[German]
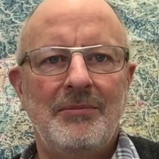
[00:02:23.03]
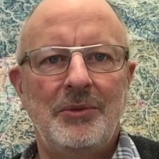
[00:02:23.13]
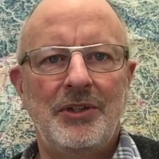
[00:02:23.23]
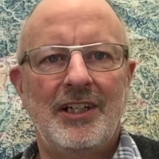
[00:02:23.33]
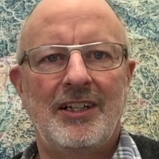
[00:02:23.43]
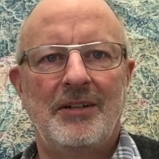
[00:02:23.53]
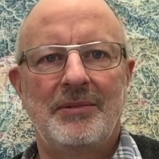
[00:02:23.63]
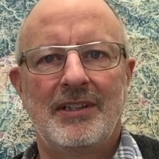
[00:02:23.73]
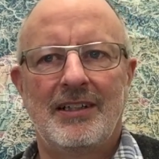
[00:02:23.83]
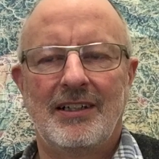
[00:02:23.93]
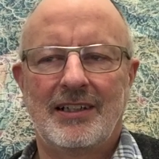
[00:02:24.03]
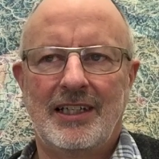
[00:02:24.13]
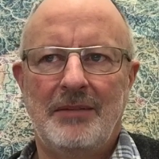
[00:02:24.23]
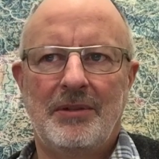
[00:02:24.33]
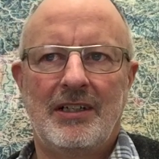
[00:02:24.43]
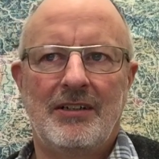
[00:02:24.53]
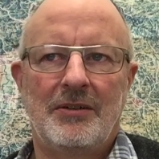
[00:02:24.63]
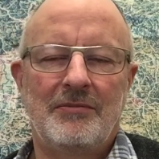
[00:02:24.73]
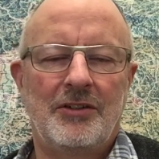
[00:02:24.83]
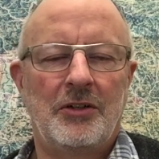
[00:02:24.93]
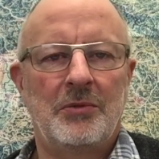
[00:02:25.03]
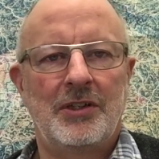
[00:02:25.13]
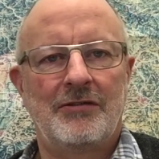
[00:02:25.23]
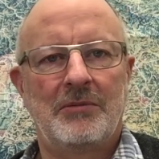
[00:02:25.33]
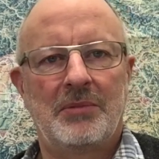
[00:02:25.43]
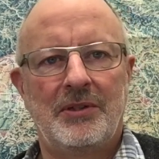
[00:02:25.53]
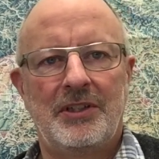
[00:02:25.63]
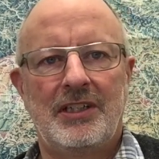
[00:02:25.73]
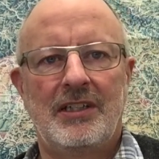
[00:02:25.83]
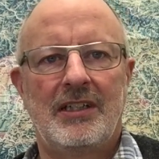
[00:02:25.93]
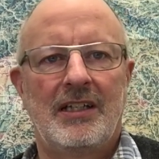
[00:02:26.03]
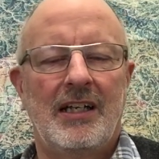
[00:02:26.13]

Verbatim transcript: Mühe haben. Algebra, Umformungen von Brüchen,